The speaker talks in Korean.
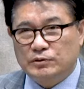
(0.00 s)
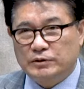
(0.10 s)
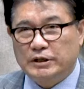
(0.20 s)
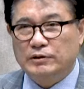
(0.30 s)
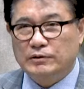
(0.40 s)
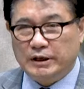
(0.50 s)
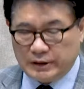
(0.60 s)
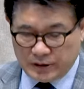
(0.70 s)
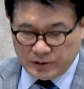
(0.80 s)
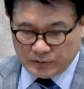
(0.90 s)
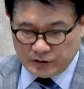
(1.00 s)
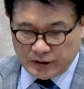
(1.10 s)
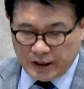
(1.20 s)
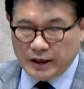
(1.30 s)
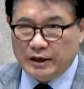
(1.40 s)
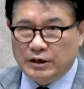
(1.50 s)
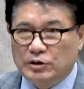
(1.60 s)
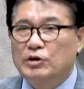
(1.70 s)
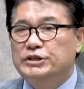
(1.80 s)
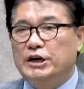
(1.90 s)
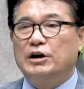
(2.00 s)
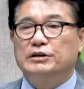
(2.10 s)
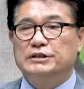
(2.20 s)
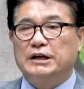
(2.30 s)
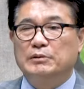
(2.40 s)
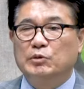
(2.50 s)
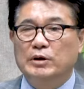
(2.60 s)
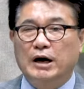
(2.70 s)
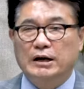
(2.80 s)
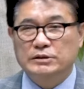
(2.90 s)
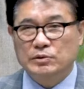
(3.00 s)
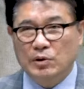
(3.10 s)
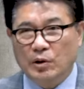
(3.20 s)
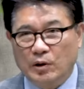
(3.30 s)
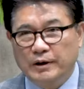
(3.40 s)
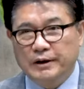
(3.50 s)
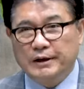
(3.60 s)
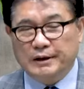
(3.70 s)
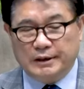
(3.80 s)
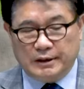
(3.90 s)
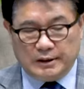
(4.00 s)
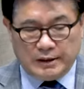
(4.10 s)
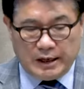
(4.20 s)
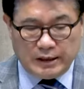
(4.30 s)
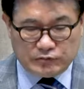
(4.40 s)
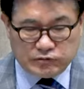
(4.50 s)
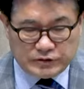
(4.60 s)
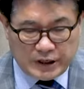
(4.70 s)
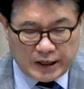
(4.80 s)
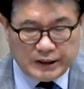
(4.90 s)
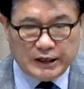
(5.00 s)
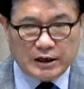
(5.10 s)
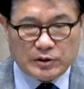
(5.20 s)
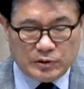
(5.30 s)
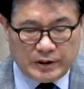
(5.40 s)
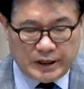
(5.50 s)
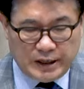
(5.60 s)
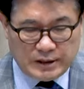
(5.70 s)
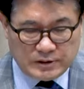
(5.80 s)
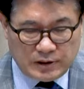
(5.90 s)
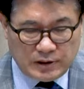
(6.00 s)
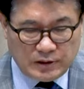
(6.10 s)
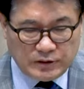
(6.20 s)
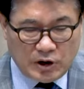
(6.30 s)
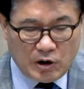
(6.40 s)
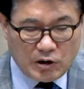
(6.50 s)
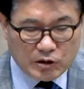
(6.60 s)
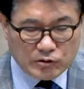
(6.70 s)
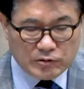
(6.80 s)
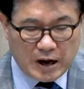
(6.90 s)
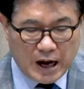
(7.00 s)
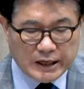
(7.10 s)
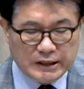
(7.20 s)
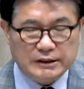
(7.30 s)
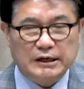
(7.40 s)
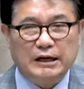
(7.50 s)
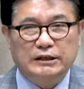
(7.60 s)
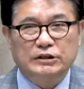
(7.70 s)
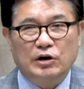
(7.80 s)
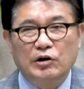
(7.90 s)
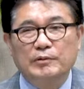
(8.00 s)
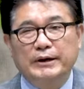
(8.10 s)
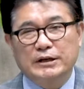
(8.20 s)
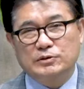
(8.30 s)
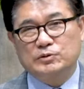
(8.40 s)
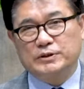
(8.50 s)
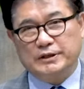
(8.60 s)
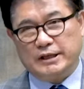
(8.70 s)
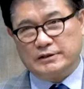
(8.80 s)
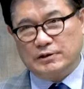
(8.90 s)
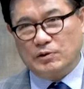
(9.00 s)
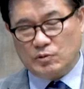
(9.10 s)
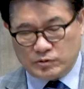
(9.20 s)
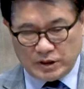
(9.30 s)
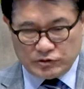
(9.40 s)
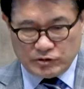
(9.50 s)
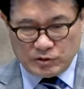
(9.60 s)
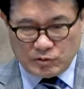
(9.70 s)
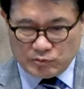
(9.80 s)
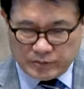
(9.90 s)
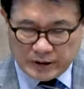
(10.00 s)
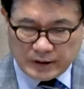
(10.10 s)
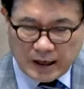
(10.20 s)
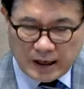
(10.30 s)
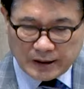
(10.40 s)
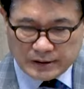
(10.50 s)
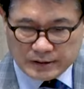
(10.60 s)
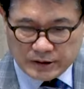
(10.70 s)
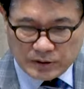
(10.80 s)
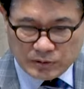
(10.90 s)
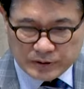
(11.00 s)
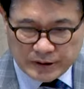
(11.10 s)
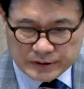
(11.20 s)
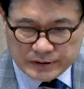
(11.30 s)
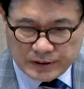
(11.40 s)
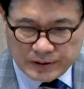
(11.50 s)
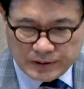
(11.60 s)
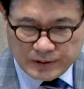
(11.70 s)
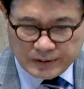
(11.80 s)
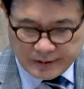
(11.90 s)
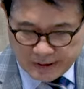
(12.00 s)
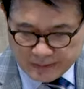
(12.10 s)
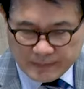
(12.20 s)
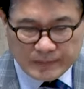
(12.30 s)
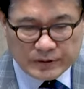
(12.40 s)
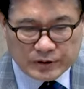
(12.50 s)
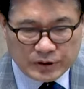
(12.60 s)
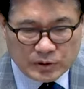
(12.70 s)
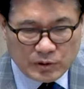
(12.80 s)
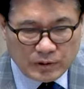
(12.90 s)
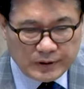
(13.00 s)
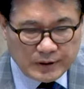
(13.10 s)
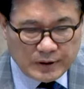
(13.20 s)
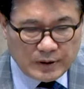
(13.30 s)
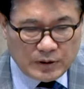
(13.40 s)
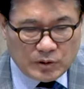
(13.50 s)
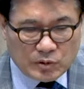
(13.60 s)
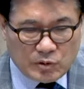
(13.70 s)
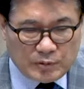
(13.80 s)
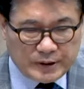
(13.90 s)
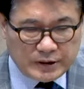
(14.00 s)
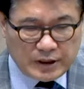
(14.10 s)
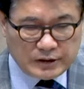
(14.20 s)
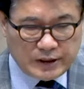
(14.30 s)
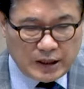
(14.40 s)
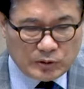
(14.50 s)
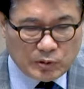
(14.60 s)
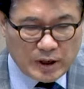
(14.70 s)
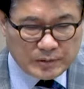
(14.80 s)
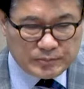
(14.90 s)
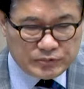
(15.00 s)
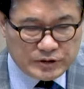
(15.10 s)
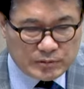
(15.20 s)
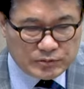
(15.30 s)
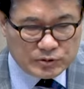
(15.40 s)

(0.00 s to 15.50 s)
그랬던 것 같아요. 그런데 러시아어는 잘 몰라가지고 레니, 국제 레닌 학교에서 영어로 강의를 하는 영어반에 소속이 돼서 공산주의를 공부했다 이런 기록이 있어요. 그리고 코민테른의 동양비서부